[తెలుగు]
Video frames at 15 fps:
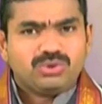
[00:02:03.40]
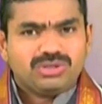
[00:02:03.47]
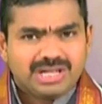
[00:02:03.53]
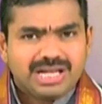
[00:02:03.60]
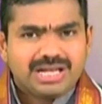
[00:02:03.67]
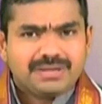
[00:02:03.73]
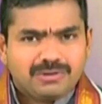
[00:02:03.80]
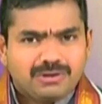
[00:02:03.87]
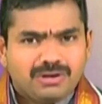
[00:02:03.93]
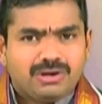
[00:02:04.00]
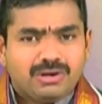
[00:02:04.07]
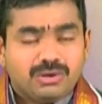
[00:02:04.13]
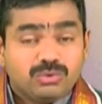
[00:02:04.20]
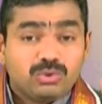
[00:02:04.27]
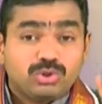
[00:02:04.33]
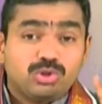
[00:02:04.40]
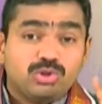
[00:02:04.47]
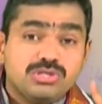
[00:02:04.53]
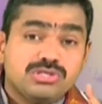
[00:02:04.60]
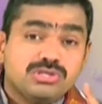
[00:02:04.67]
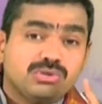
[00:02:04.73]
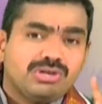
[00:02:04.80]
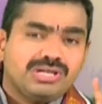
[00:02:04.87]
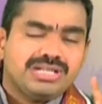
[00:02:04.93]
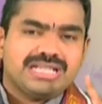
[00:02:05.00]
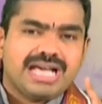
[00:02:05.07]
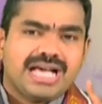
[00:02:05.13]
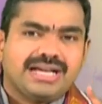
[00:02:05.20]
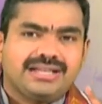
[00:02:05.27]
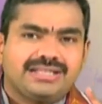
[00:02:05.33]
అనుకుంటున్నారేమో గుర్తుంచుకోండి
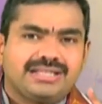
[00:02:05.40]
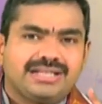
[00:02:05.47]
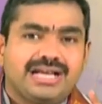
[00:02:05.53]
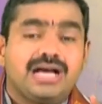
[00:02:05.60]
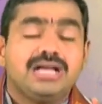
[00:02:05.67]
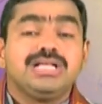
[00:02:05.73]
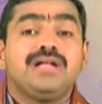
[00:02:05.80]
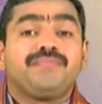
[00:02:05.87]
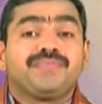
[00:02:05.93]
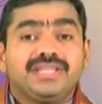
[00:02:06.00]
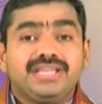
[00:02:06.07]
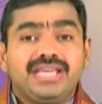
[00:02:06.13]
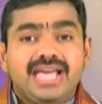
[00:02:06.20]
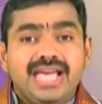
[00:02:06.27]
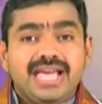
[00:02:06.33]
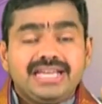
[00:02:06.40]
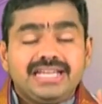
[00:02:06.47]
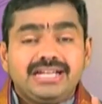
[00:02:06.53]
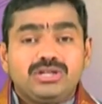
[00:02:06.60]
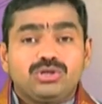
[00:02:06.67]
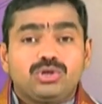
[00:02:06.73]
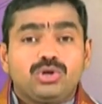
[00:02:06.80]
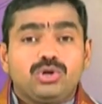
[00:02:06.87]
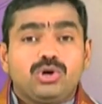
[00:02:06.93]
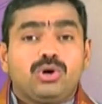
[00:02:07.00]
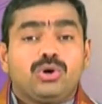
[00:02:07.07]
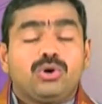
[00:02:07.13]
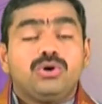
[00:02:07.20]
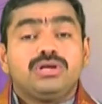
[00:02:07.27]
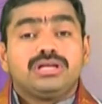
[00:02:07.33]
జాగ్రత్తగా ఏ ఇంట్లో
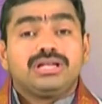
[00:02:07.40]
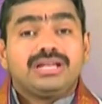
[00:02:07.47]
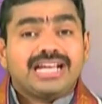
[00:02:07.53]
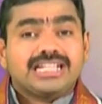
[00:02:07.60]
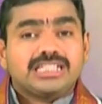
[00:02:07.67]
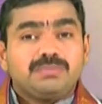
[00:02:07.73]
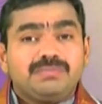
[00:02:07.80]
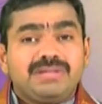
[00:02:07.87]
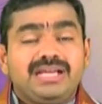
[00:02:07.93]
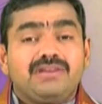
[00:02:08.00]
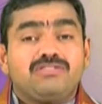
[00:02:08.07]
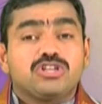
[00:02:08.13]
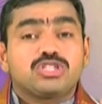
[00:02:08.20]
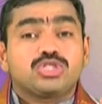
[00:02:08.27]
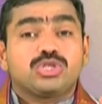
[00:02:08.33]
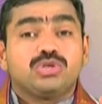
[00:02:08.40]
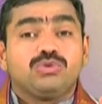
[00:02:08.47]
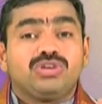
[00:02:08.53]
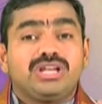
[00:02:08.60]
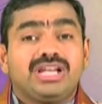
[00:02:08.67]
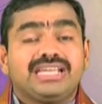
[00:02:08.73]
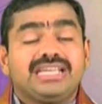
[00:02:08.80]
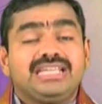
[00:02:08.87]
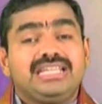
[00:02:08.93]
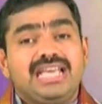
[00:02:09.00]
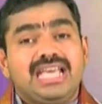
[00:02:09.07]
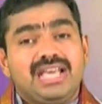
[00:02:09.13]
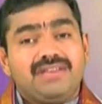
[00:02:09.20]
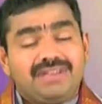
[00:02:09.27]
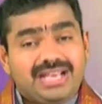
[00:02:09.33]
లక్ష్మీ వస్తువులకి
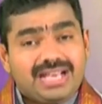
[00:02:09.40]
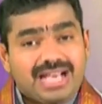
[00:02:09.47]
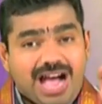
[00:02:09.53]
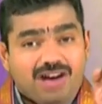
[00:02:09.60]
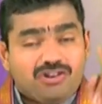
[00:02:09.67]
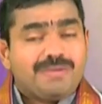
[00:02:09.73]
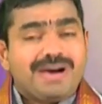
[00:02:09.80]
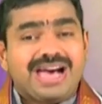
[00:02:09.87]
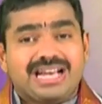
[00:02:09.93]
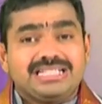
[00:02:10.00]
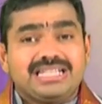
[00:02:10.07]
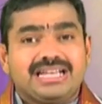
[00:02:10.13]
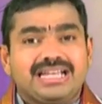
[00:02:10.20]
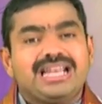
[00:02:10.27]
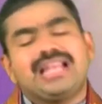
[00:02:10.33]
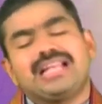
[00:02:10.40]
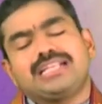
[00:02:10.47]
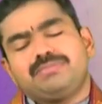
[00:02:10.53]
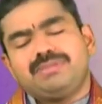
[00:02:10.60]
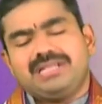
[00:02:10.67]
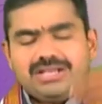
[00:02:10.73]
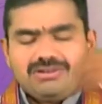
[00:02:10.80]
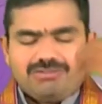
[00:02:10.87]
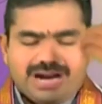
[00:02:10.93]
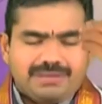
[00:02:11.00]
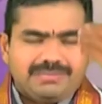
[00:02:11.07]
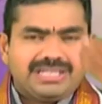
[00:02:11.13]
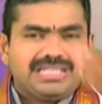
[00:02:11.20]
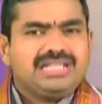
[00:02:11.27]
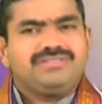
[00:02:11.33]
ఏమి అవమానం జరిగినా లక్ష్మీదేవి
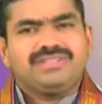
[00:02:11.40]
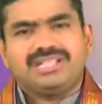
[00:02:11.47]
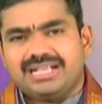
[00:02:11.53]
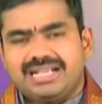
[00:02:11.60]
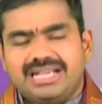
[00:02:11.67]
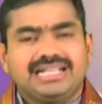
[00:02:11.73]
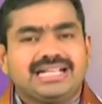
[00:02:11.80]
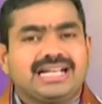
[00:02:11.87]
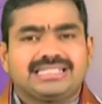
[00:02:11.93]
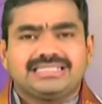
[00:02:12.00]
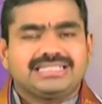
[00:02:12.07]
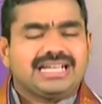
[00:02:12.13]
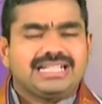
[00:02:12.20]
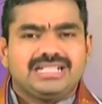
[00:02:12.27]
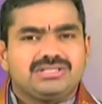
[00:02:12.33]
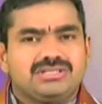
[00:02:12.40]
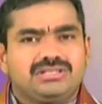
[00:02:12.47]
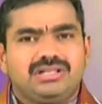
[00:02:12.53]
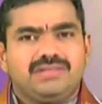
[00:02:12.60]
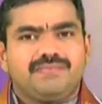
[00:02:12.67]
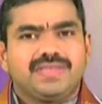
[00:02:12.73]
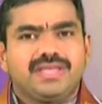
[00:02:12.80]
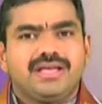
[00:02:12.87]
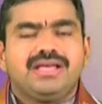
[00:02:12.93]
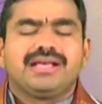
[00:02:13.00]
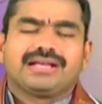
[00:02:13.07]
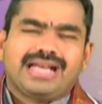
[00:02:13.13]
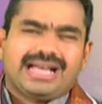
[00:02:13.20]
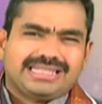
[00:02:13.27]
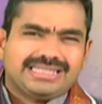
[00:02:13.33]
వాళ్ళ మీద ఈ విధంగానే కక్ష సాధిస్తుంది
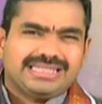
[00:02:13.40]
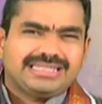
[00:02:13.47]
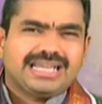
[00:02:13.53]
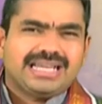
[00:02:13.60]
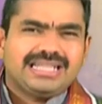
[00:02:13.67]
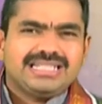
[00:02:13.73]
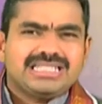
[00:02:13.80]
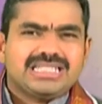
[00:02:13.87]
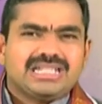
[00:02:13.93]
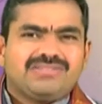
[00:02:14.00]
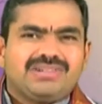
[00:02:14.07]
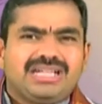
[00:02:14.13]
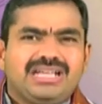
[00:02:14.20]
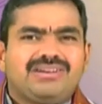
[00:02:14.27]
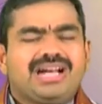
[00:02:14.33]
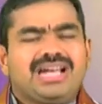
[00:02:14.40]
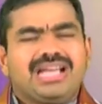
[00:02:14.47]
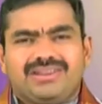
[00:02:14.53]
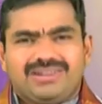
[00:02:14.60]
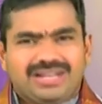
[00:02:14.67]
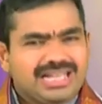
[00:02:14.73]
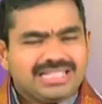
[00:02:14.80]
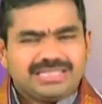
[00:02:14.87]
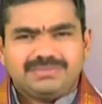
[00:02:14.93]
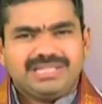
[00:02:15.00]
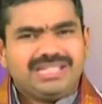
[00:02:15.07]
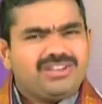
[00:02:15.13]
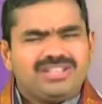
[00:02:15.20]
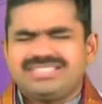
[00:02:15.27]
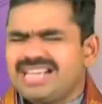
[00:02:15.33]
కక్ష సాధించడం అంటే వాళ్ళు ఏమన్నా
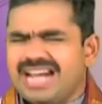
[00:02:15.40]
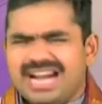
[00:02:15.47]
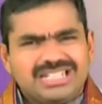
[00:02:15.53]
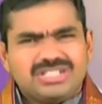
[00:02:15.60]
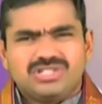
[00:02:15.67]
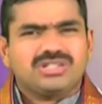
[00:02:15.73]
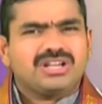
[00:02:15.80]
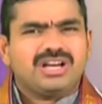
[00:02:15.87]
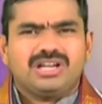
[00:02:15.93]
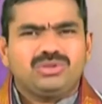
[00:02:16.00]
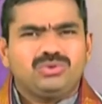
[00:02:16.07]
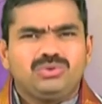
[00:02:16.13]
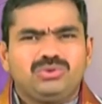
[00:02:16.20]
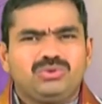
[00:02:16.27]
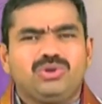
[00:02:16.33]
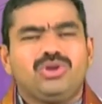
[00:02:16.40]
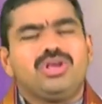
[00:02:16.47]
లక్ష్మీదేవి అని శాడిస్ట్ కాదు